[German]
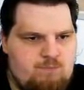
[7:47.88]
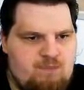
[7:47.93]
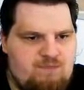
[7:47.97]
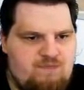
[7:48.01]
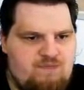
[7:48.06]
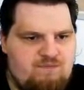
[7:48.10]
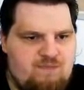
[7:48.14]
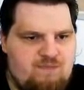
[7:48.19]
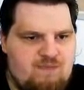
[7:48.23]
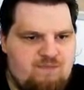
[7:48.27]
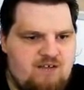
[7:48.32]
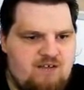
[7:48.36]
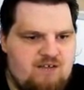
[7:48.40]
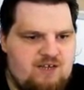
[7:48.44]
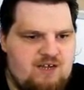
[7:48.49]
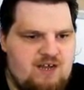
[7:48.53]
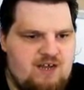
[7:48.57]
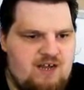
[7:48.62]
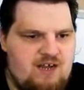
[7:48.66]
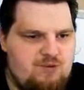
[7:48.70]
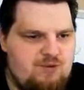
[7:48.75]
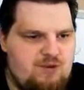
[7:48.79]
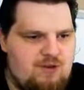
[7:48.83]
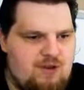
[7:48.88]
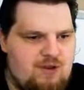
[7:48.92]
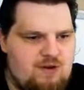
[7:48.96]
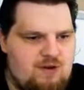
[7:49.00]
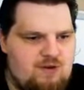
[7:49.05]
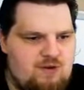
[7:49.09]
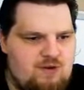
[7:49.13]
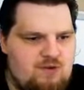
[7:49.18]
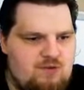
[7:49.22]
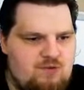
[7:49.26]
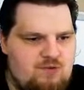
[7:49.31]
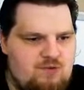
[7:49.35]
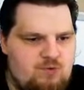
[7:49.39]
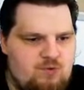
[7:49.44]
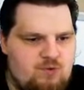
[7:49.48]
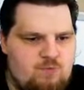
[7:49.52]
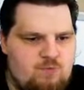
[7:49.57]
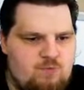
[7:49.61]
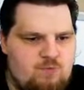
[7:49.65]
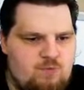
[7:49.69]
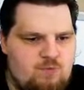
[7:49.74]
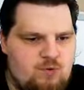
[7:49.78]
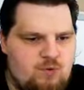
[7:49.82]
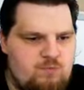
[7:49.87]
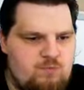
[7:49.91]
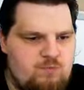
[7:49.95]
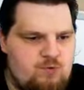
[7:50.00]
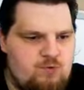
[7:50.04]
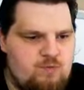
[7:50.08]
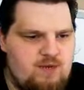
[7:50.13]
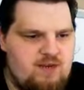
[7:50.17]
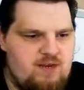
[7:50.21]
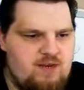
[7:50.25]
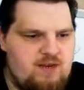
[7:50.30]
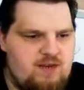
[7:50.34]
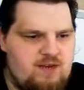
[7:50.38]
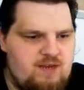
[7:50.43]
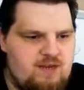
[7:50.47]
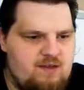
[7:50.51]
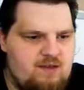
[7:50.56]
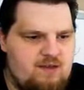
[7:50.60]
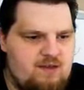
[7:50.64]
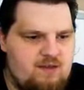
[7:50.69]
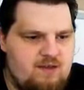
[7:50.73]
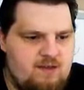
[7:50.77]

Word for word: Bevor, wir da allzu lange drum rum überlegen.